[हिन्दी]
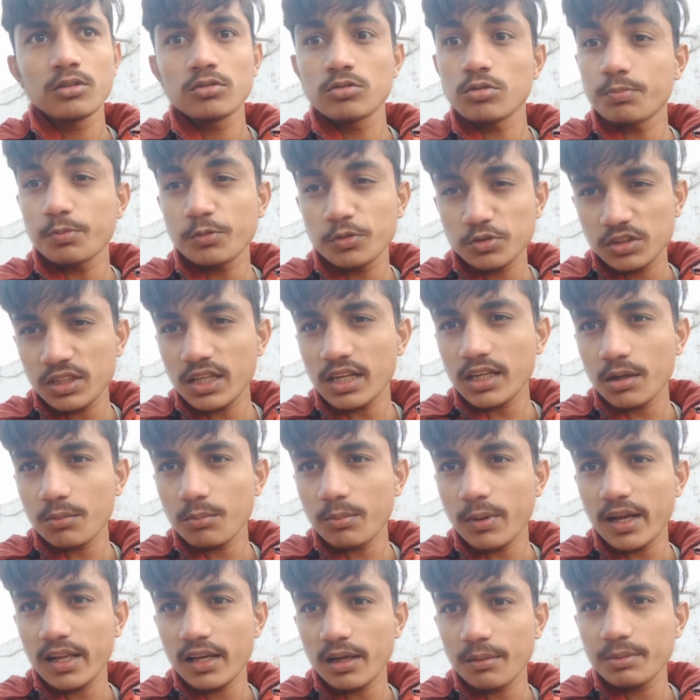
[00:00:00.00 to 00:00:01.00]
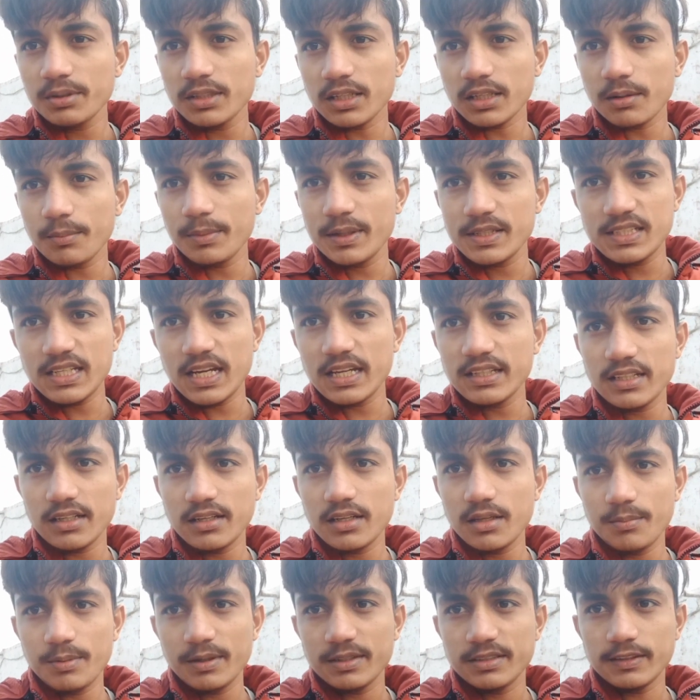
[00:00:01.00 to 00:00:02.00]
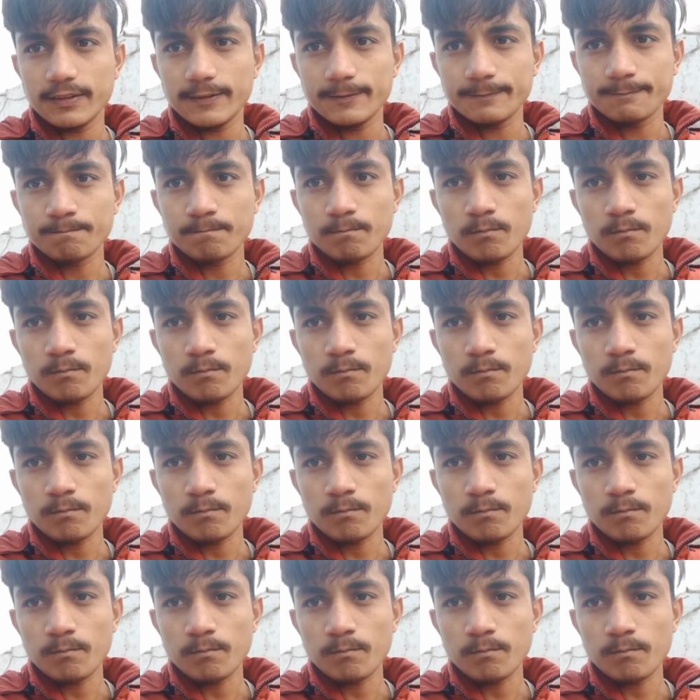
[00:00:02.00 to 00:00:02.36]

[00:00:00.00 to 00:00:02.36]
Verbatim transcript: तो पूछते हैं कि मोबाइल अभी तक भेजा है या नहीं भेजा